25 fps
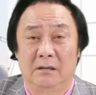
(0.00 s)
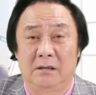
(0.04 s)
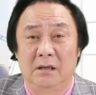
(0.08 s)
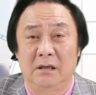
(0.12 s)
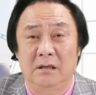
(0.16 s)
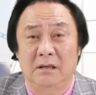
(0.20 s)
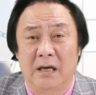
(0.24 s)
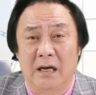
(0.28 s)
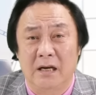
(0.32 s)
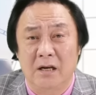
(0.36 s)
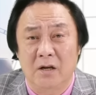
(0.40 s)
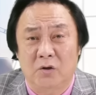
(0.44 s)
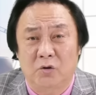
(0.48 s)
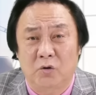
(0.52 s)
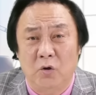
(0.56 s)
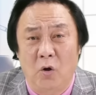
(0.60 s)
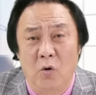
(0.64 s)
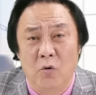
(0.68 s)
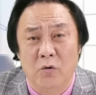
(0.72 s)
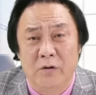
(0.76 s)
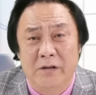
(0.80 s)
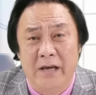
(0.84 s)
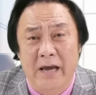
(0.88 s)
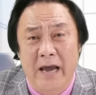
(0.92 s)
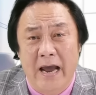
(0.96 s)
这才是
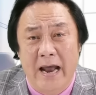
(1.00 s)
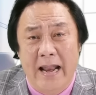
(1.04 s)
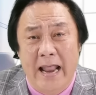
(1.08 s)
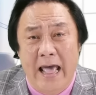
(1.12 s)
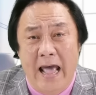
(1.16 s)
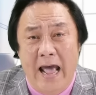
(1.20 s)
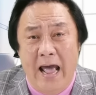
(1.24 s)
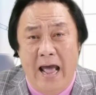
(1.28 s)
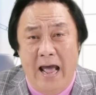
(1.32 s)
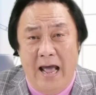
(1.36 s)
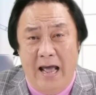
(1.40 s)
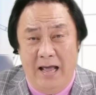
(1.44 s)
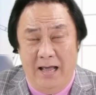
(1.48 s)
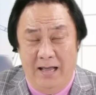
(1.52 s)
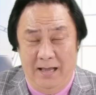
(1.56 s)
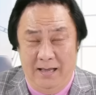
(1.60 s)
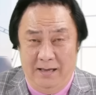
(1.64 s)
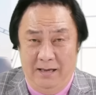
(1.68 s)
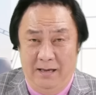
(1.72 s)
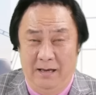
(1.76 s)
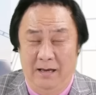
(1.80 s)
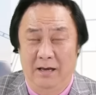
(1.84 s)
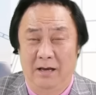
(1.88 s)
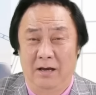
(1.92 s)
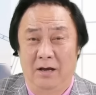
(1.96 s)
重点呢，
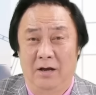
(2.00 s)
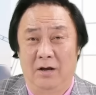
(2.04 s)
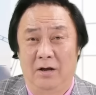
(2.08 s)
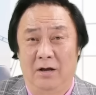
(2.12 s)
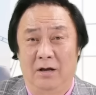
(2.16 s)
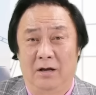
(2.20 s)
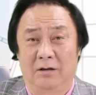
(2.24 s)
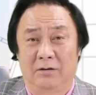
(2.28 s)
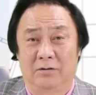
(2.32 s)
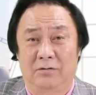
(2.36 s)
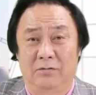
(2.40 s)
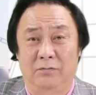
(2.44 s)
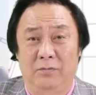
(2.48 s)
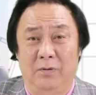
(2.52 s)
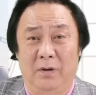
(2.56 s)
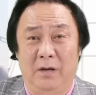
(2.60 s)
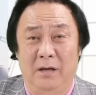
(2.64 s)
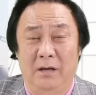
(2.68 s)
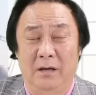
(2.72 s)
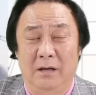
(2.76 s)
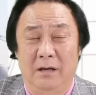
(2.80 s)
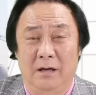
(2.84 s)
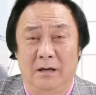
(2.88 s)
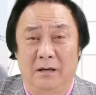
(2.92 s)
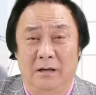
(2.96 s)
对不
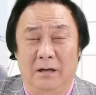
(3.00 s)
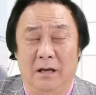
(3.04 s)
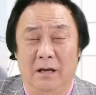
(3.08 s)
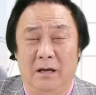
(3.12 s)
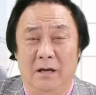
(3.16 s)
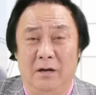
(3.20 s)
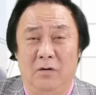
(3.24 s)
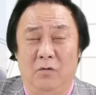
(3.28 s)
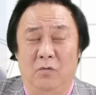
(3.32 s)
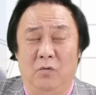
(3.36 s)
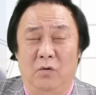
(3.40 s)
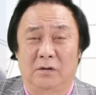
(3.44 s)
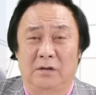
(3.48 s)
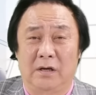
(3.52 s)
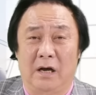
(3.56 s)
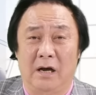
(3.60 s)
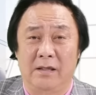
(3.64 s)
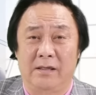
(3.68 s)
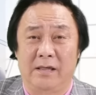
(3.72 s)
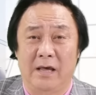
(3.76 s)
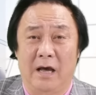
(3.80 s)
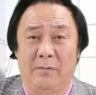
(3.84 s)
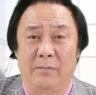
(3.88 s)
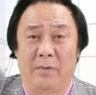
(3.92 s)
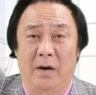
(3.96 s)
对？那我
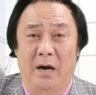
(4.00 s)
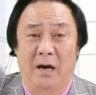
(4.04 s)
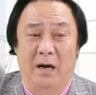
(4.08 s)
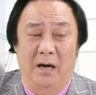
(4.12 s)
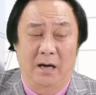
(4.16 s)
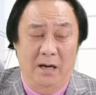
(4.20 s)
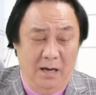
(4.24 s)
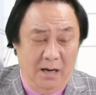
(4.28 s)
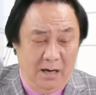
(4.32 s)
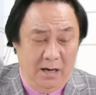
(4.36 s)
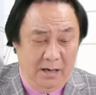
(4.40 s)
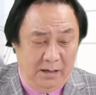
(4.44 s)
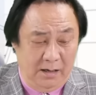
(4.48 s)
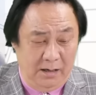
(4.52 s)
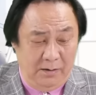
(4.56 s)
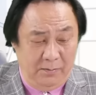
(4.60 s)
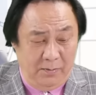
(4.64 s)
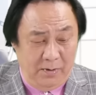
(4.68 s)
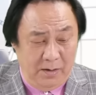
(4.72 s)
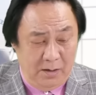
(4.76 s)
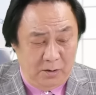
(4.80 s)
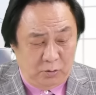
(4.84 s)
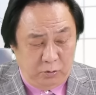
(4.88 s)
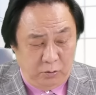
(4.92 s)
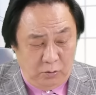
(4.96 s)
常讲嘛，你
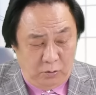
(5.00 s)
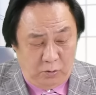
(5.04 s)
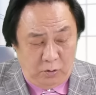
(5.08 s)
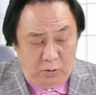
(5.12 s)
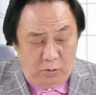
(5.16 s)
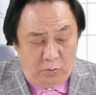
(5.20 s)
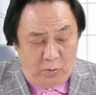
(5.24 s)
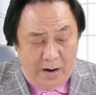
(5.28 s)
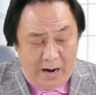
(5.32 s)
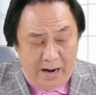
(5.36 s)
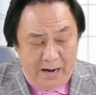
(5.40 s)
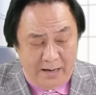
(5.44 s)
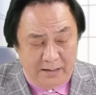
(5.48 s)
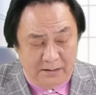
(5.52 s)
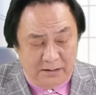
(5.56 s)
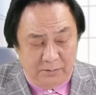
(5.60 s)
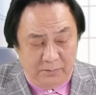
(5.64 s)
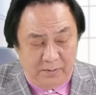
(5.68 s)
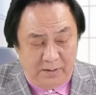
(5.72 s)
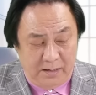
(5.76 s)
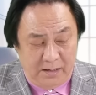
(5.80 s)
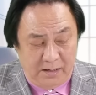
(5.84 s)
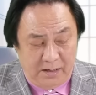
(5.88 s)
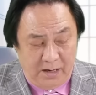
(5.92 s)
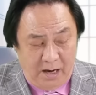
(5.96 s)
们出去玩是
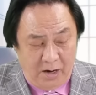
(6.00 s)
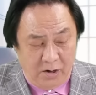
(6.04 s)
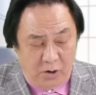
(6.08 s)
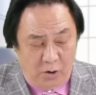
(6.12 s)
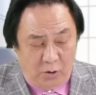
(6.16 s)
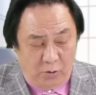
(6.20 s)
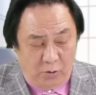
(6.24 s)
不是一定要